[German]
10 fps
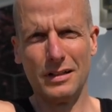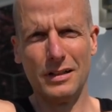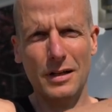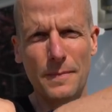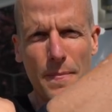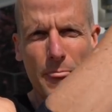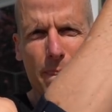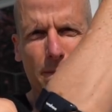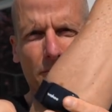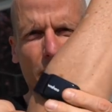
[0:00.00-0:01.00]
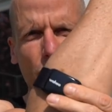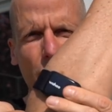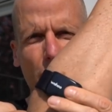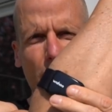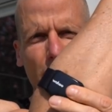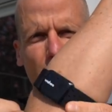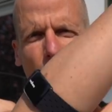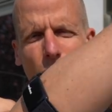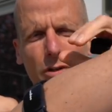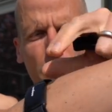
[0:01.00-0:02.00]
Ähm, Wahoo zeigt es
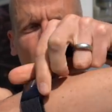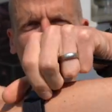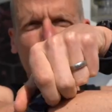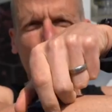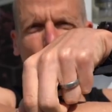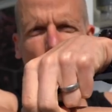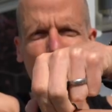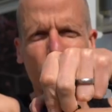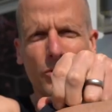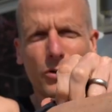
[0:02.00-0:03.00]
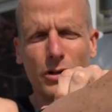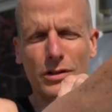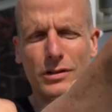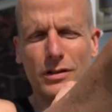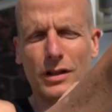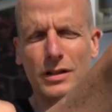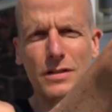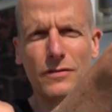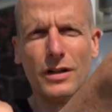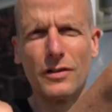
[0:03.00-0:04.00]
so, ich mache es aber auch oft so nach
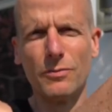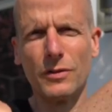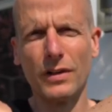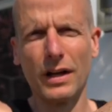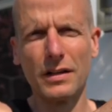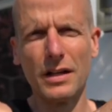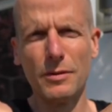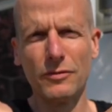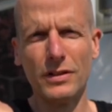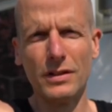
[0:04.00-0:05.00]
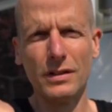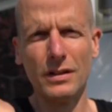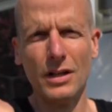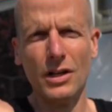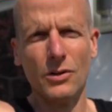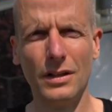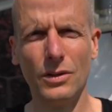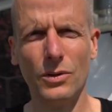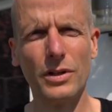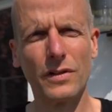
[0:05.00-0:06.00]
innen, weil ich es ein bisschen angenehmer finde.
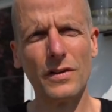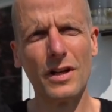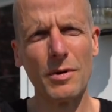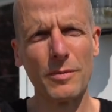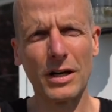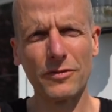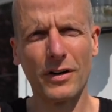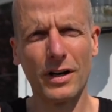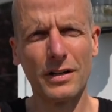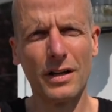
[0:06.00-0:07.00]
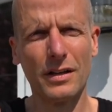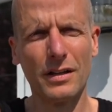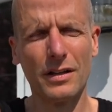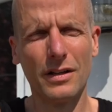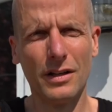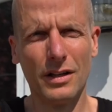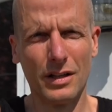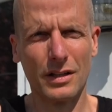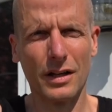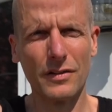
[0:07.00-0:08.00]
Und ich ziehe den beim Radfahren
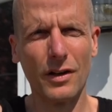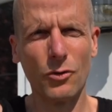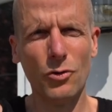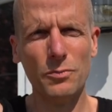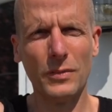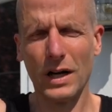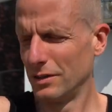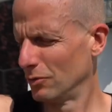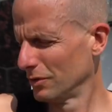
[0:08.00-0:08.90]
ganz nach oben an den